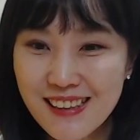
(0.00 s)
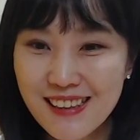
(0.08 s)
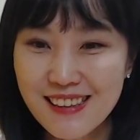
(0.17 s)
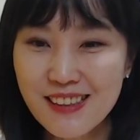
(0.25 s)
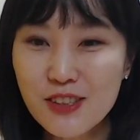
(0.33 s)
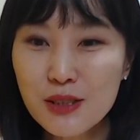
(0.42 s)

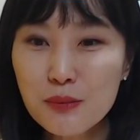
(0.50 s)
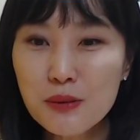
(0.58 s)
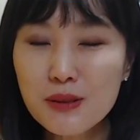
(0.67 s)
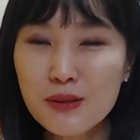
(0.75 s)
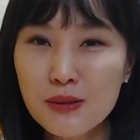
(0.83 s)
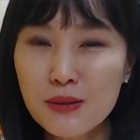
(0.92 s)
라고 싶을
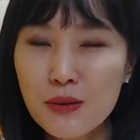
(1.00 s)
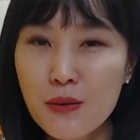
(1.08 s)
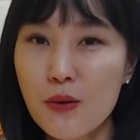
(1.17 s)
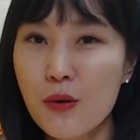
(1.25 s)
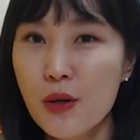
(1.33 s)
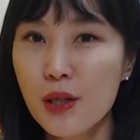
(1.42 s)

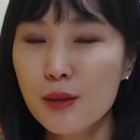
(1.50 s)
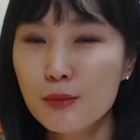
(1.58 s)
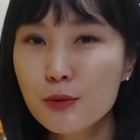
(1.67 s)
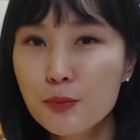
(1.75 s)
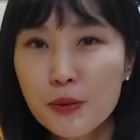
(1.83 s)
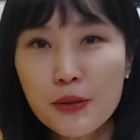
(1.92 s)
정도로
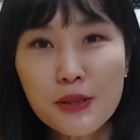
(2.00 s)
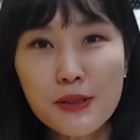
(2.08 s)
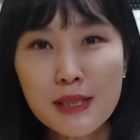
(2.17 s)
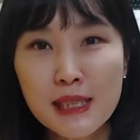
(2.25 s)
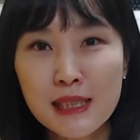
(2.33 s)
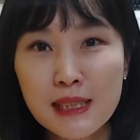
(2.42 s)

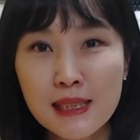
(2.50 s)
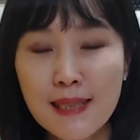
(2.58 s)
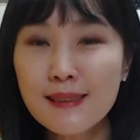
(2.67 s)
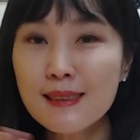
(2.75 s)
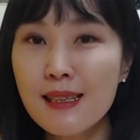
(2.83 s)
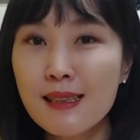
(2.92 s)
무표정인
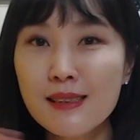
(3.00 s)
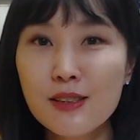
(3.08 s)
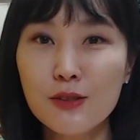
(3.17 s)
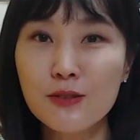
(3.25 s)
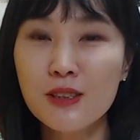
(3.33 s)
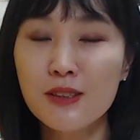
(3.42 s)
상태인
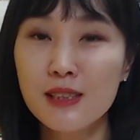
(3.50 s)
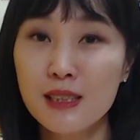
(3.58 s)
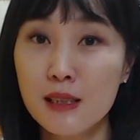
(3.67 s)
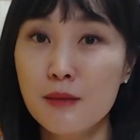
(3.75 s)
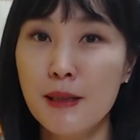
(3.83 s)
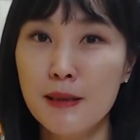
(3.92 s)
경우가
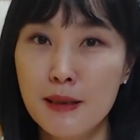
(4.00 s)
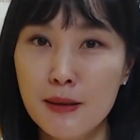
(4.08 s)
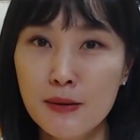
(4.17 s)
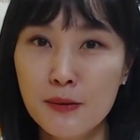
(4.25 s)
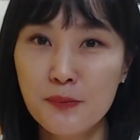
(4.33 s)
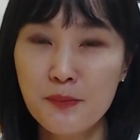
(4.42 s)
굉장히
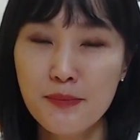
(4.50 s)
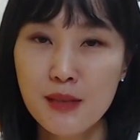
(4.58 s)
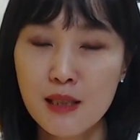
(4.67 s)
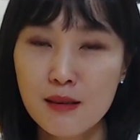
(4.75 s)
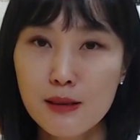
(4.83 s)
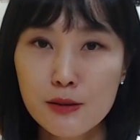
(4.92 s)
많아요.
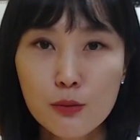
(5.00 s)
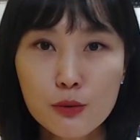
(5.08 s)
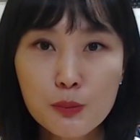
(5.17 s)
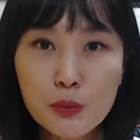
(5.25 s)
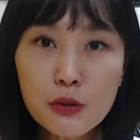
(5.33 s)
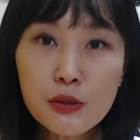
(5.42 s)
네, 그래서
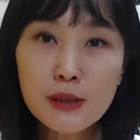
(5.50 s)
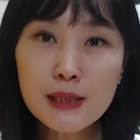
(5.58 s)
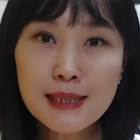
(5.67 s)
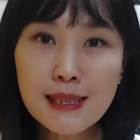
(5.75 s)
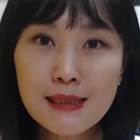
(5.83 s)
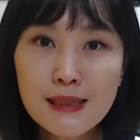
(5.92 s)

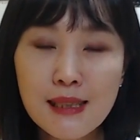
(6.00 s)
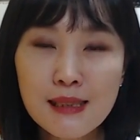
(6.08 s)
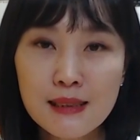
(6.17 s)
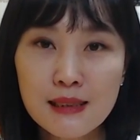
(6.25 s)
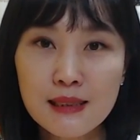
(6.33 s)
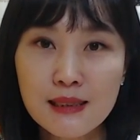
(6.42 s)
무표정인
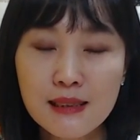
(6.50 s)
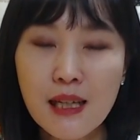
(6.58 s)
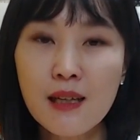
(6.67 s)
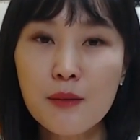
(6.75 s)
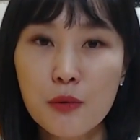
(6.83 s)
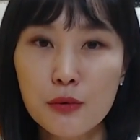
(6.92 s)
상태의
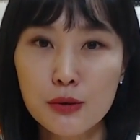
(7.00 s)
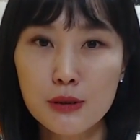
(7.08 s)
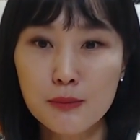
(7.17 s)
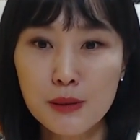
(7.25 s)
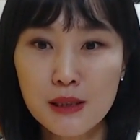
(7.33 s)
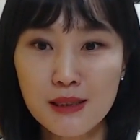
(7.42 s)
내
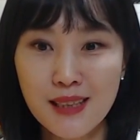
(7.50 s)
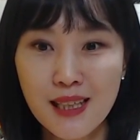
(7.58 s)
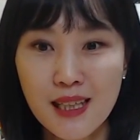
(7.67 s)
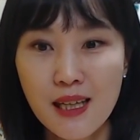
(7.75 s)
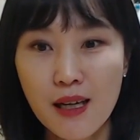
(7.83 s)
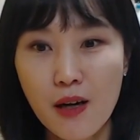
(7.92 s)
모습이
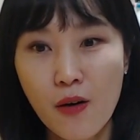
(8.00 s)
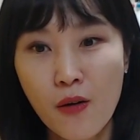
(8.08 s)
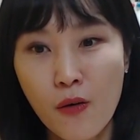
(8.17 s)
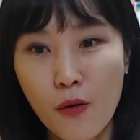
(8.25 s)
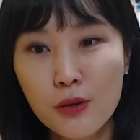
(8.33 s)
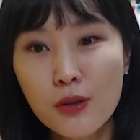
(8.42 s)

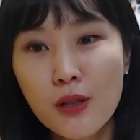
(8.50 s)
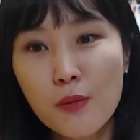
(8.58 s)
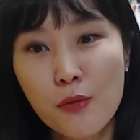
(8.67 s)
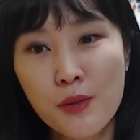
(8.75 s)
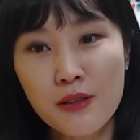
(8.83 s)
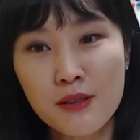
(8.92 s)
어, 떻게
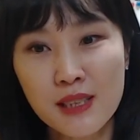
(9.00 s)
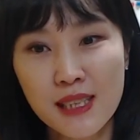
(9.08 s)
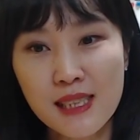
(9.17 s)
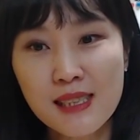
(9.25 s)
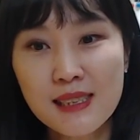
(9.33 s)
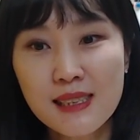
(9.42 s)
보면
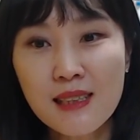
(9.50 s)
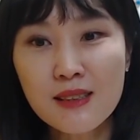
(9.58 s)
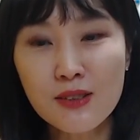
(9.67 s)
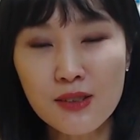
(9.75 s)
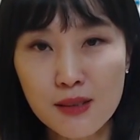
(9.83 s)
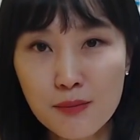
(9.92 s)

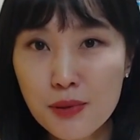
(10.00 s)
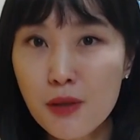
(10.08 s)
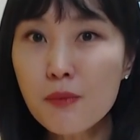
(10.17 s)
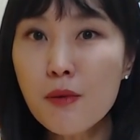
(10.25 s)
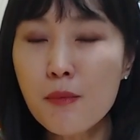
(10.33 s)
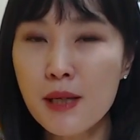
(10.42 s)
일상적인
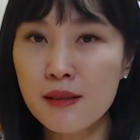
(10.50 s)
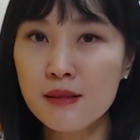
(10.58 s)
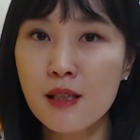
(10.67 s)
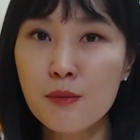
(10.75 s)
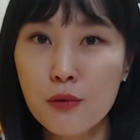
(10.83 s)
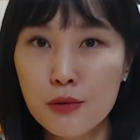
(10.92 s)
평범한
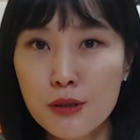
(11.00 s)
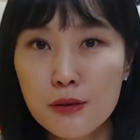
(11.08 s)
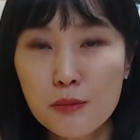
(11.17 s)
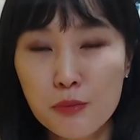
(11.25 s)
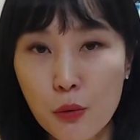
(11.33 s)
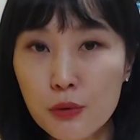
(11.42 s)
내 모습,
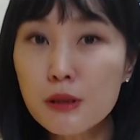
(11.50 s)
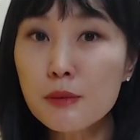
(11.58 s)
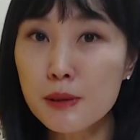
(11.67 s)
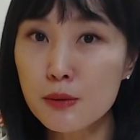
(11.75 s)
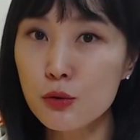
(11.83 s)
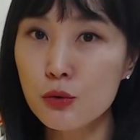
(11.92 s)

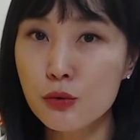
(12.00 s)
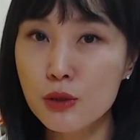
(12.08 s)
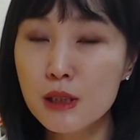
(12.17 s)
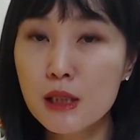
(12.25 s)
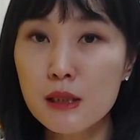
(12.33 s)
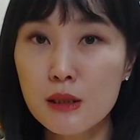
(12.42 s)
모습일 수도
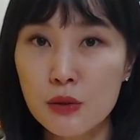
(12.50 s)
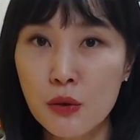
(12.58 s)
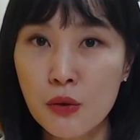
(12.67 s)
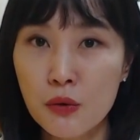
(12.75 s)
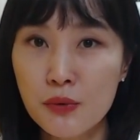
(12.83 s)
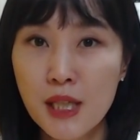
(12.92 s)

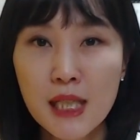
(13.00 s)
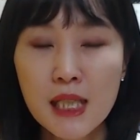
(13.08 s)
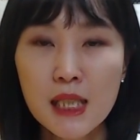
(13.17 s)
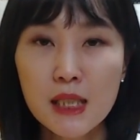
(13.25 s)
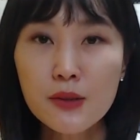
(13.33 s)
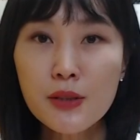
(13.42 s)
있겠죠.
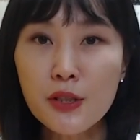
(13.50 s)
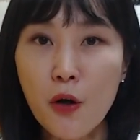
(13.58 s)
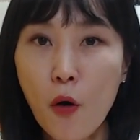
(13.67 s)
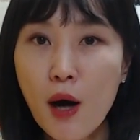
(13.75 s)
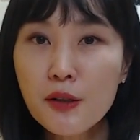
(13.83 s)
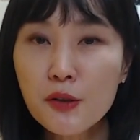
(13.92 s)
근데
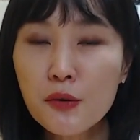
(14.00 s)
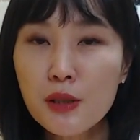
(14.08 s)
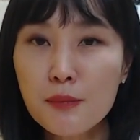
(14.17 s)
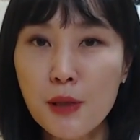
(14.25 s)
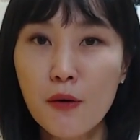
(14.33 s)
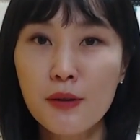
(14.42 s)

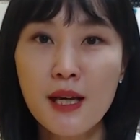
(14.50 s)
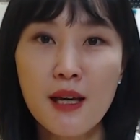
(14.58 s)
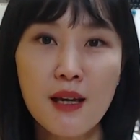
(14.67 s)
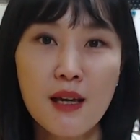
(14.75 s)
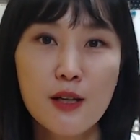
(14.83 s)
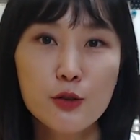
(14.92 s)
여학교의
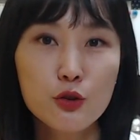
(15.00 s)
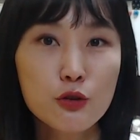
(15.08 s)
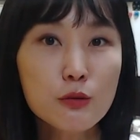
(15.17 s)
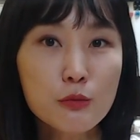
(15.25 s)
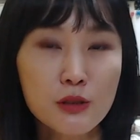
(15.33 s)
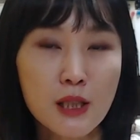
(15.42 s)
별의 주
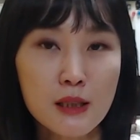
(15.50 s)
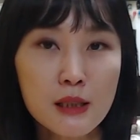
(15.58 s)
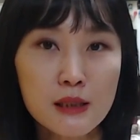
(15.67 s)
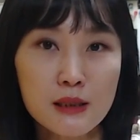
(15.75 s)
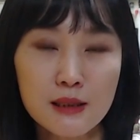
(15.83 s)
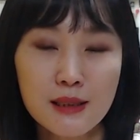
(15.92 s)

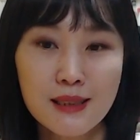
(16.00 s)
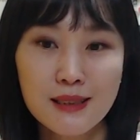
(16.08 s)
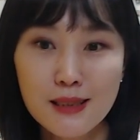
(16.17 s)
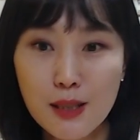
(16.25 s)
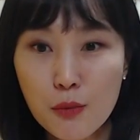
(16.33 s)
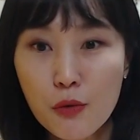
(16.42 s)
무대는
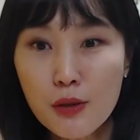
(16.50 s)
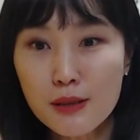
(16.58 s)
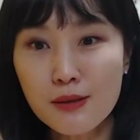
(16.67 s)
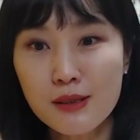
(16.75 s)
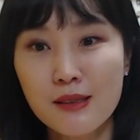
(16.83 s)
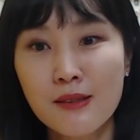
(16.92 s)

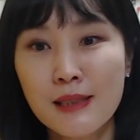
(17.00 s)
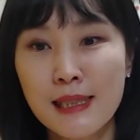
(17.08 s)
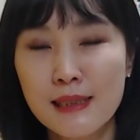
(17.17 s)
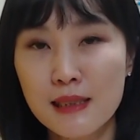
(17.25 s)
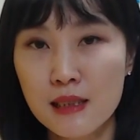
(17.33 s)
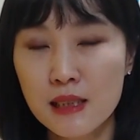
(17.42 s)
제목에서
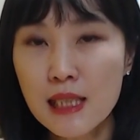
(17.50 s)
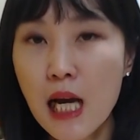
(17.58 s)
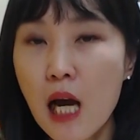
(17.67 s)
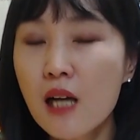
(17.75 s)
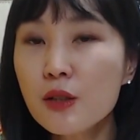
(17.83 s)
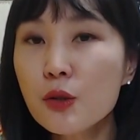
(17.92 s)
드러나듯이
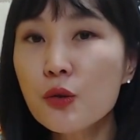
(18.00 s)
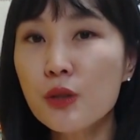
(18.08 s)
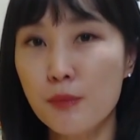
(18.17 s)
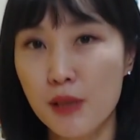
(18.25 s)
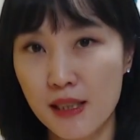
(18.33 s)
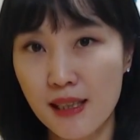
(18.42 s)

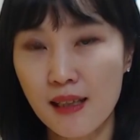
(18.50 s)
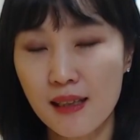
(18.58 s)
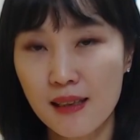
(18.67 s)
학교입니다.